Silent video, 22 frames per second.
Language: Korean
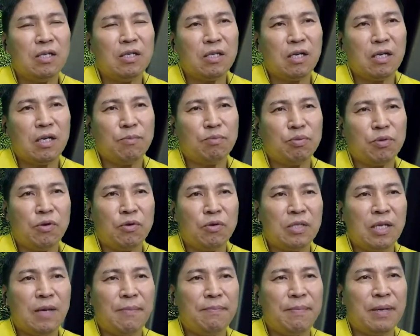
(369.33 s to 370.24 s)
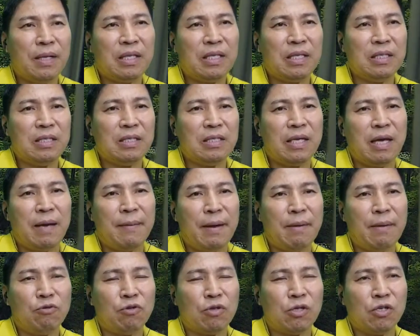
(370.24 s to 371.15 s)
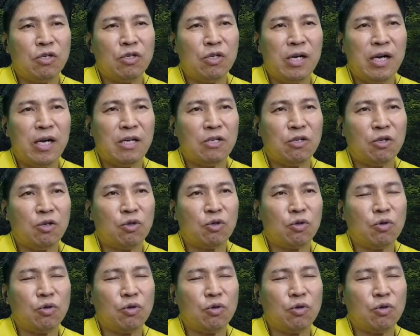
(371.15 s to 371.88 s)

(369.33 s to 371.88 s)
저희 부동산 마트의 매물은 신뢰하셔도